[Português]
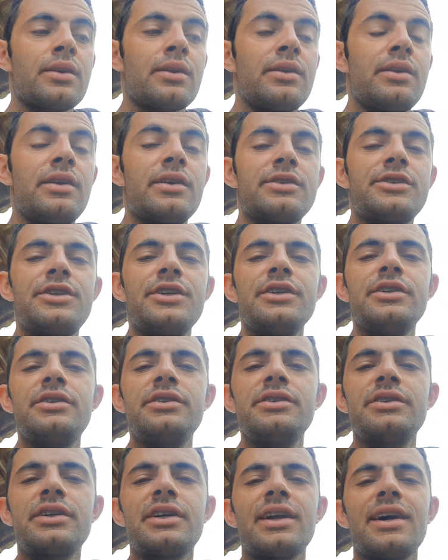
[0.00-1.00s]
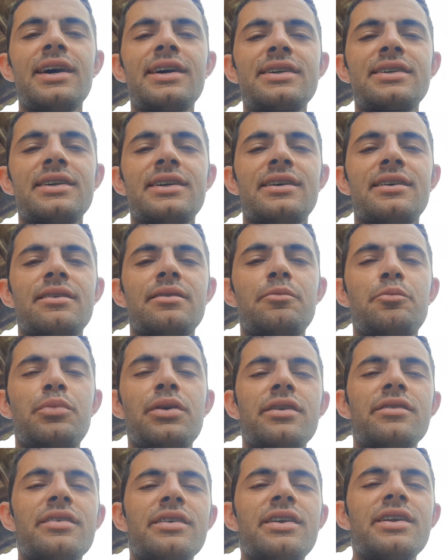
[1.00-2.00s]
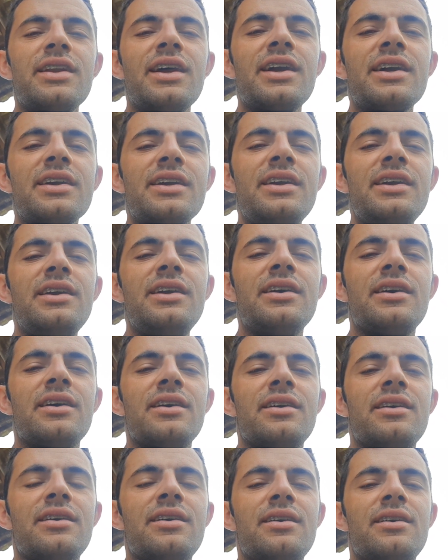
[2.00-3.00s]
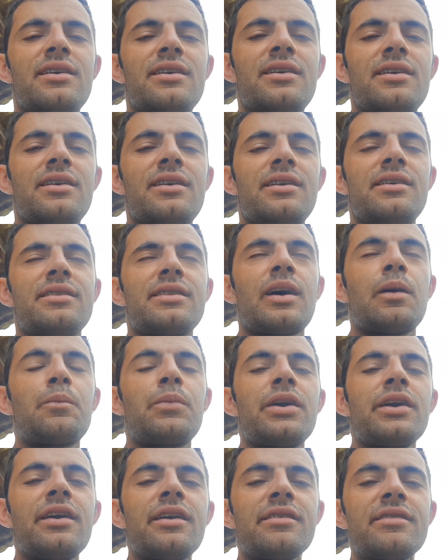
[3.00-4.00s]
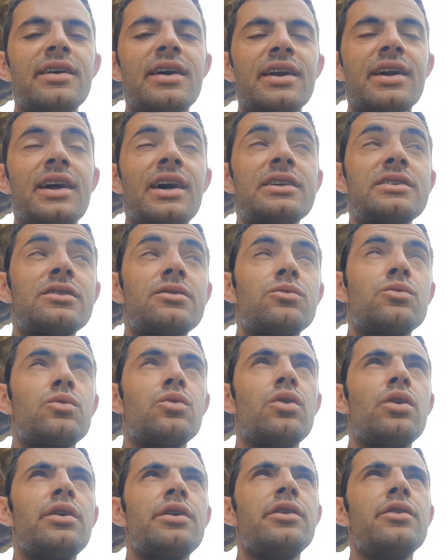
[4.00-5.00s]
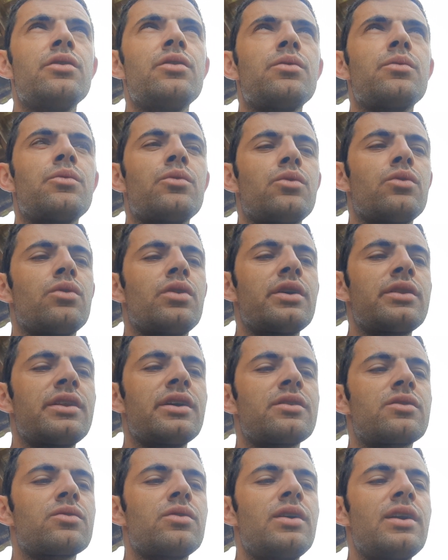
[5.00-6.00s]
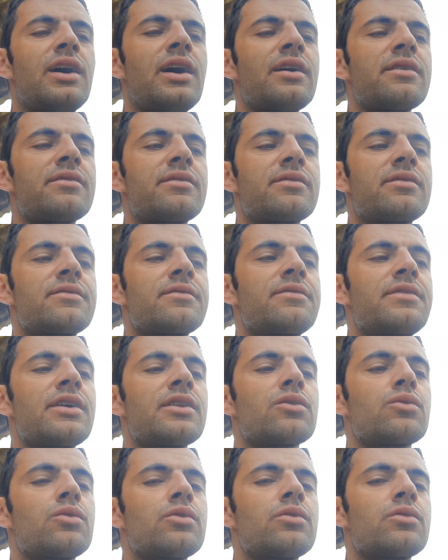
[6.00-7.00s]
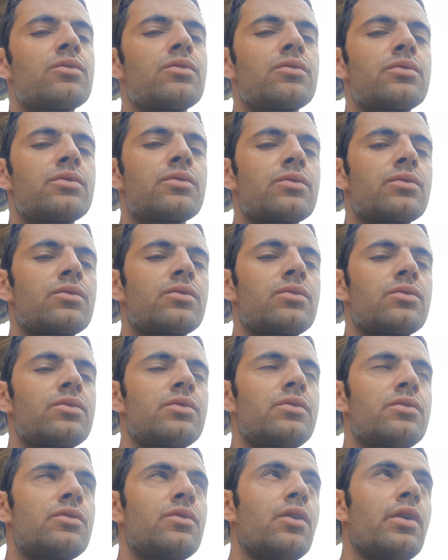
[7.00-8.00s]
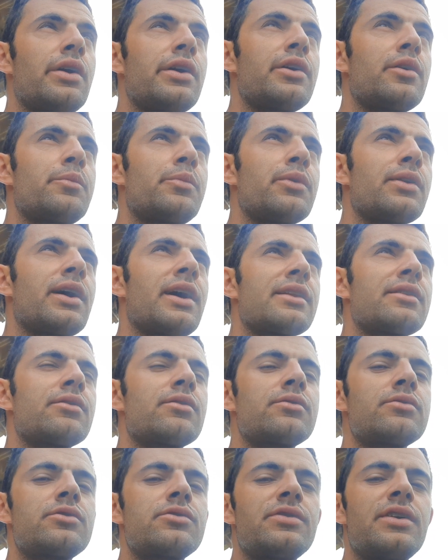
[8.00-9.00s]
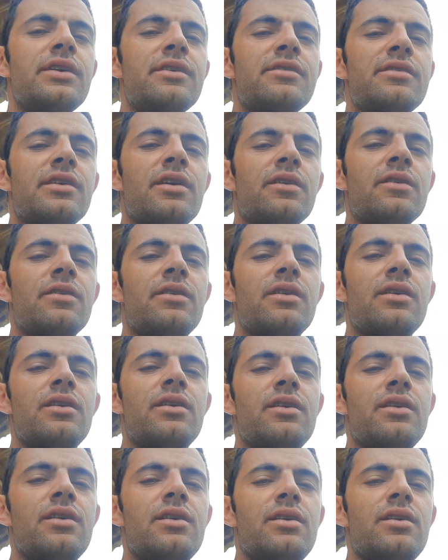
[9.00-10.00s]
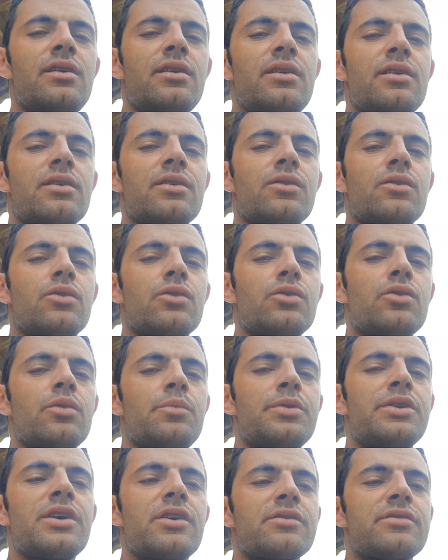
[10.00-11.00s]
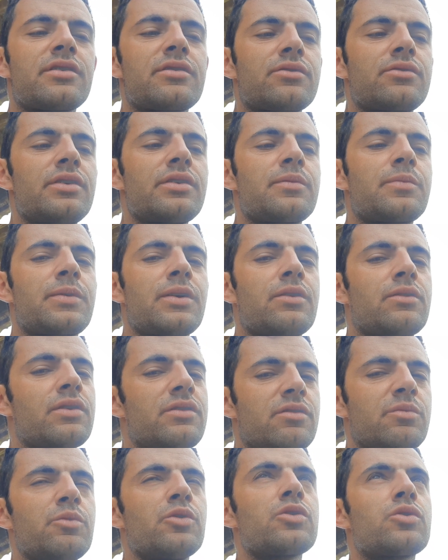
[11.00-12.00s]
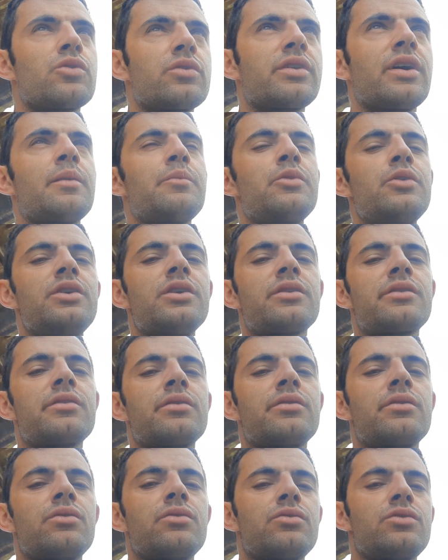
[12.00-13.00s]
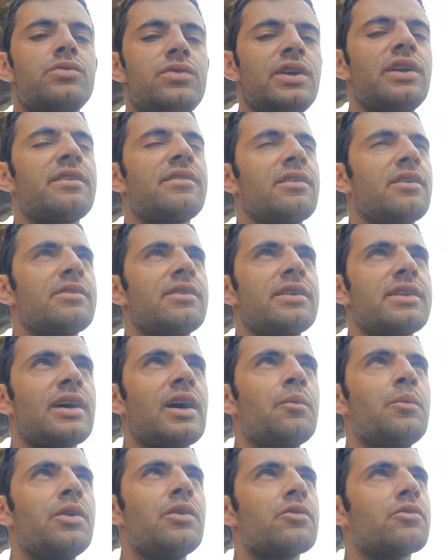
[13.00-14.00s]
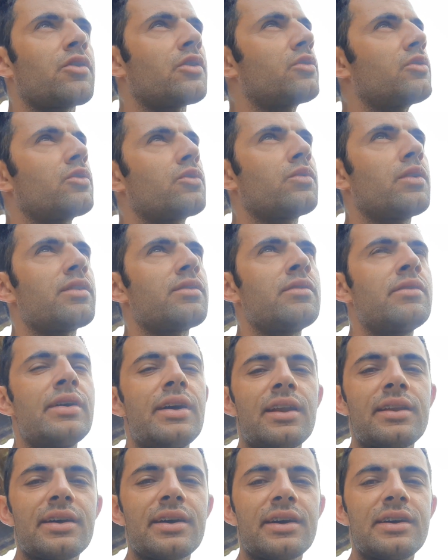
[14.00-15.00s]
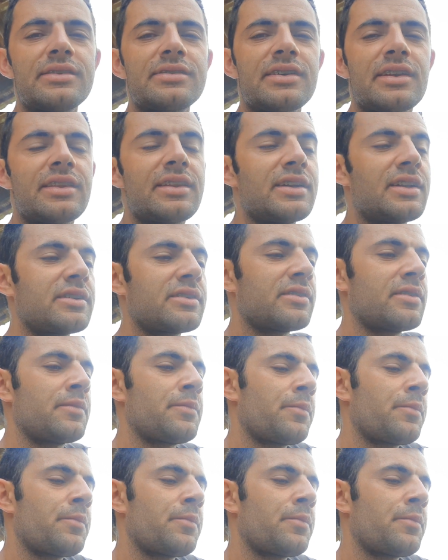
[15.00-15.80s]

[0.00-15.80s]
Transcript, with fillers: E eles tinham enchido de graxa. Pensa que anarquia. Ainda bem que essa graxa não correu. O retentor lá vedou, no, não correu pro lado do diferencial. Coroa, pinhão, essas coisas. Porque quando desmontou tava bonito. O diferencial dele tava bom. Só trocou as roelas da caixa satélite.